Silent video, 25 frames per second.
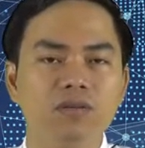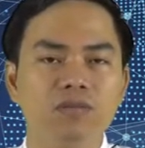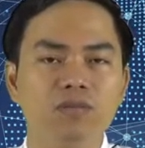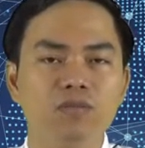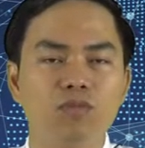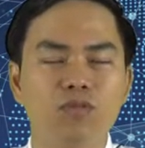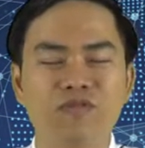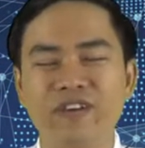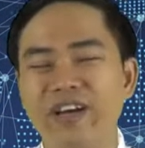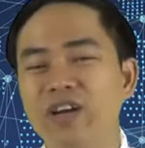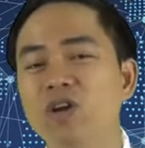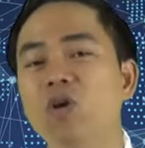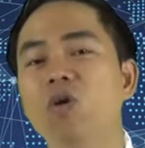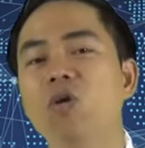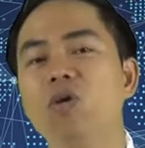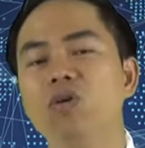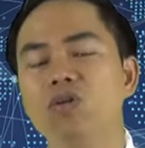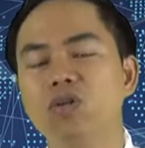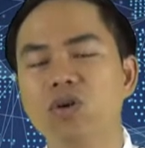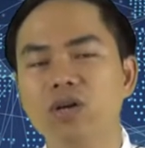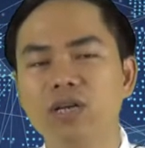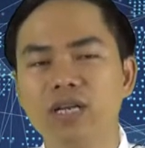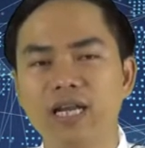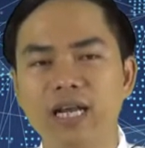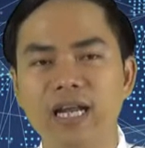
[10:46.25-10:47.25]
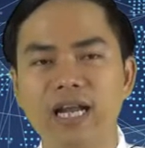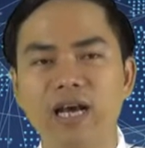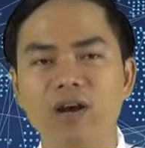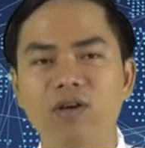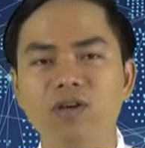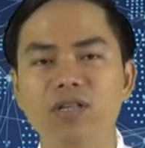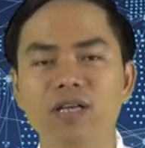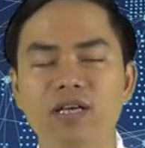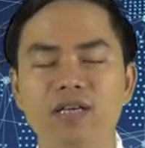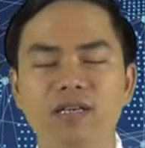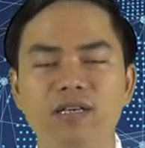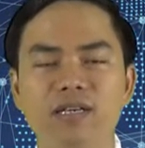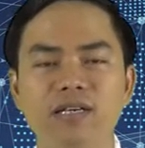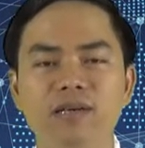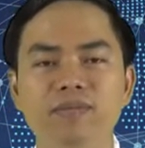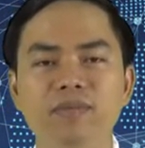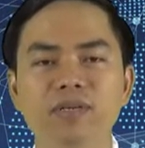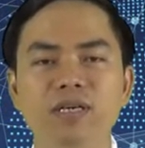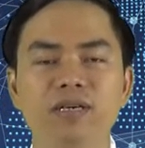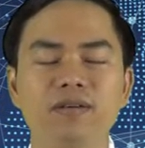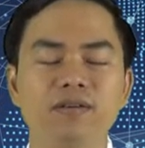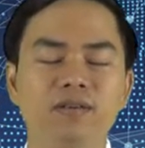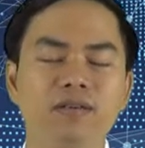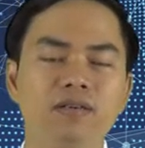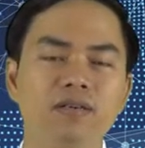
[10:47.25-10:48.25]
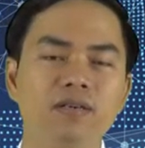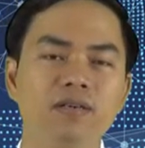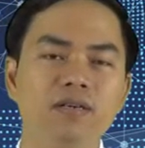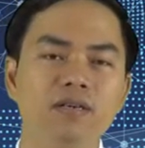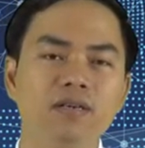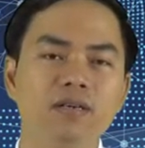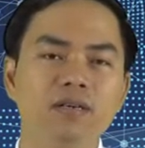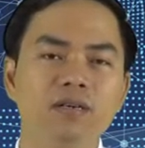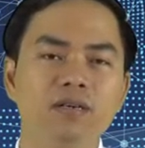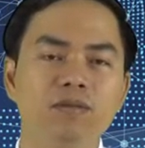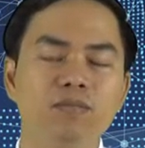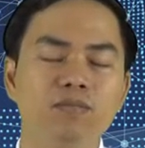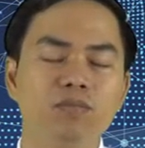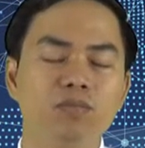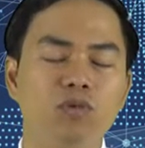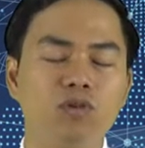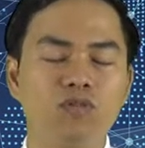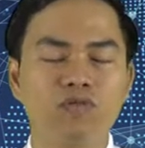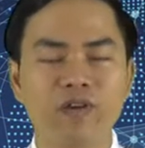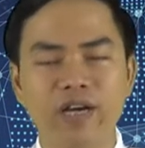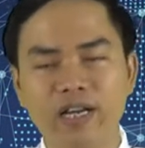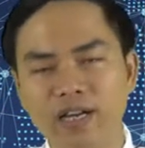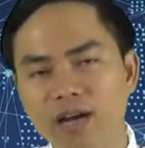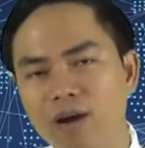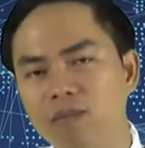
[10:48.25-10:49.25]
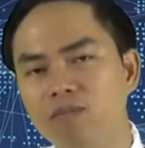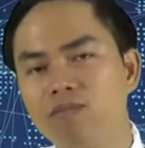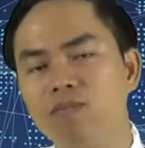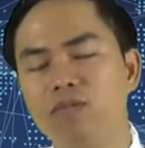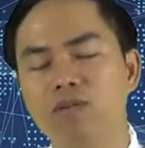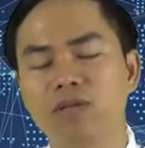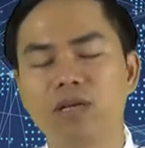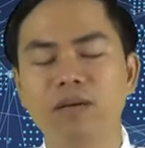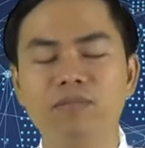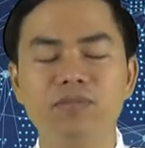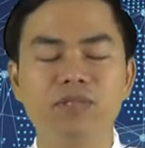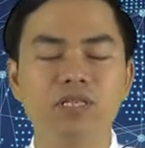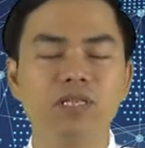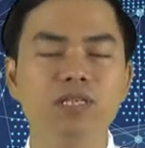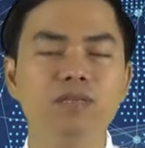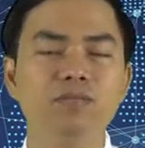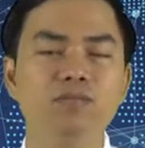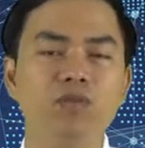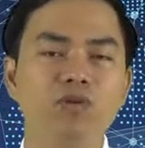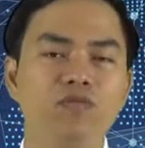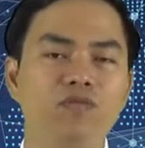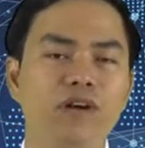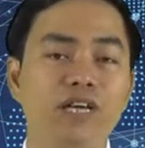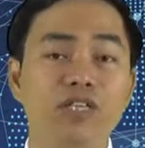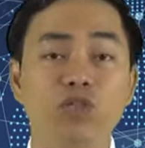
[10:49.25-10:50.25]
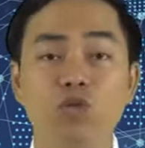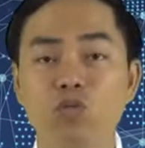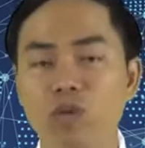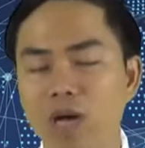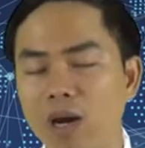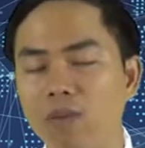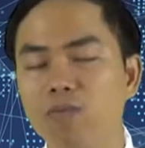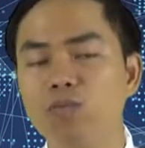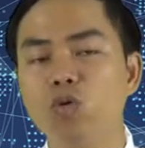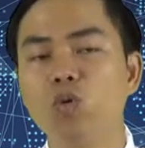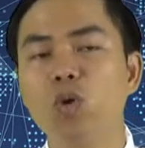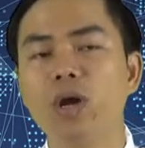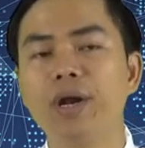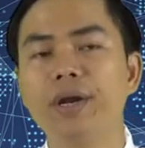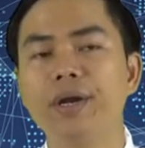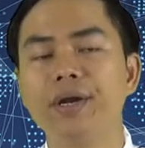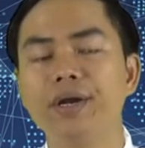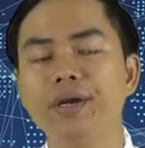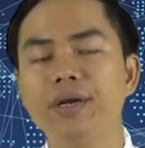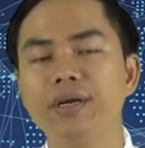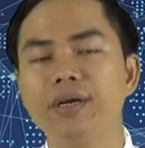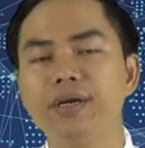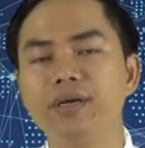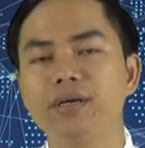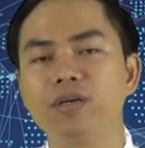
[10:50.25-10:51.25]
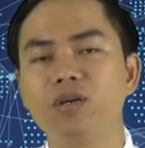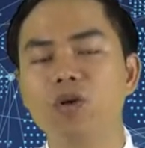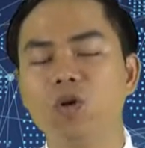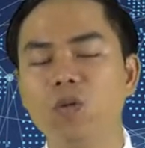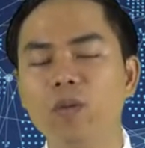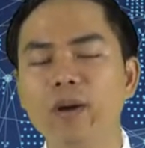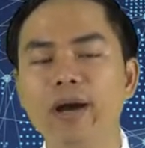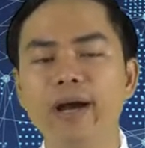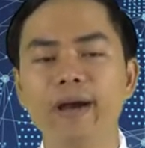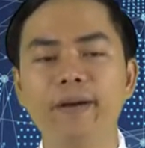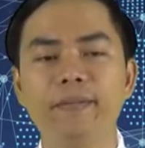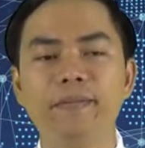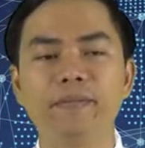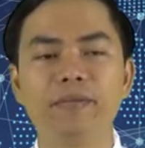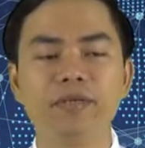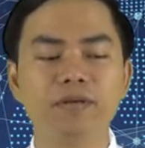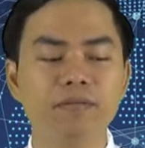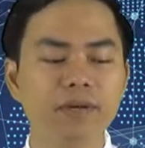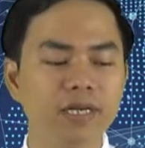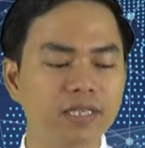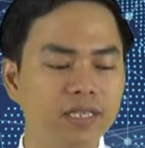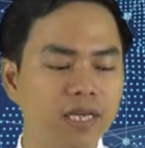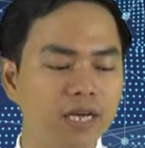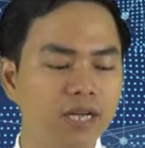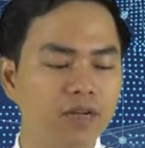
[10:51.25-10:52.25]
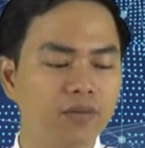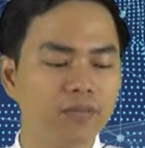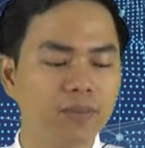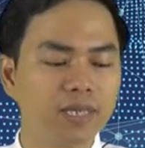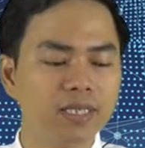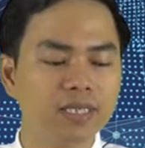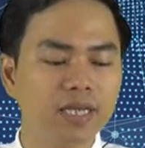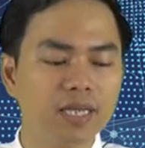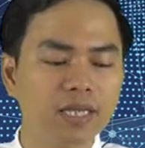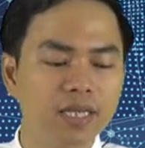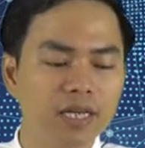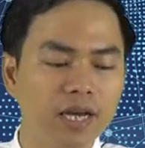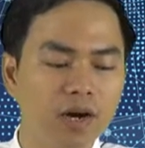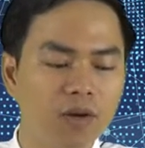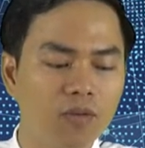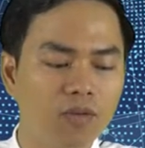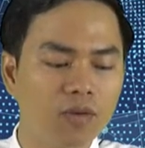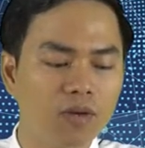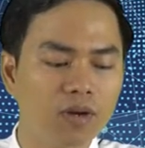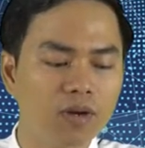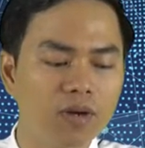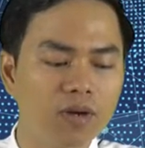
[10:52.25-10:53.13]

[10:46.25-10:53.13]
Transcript: một vài đô thôi là đã có thể kiếm được một vài đồng thậm chí một vài chục đồng luôn đúng không ạ nhưng bây giờ thì mất rất nhiều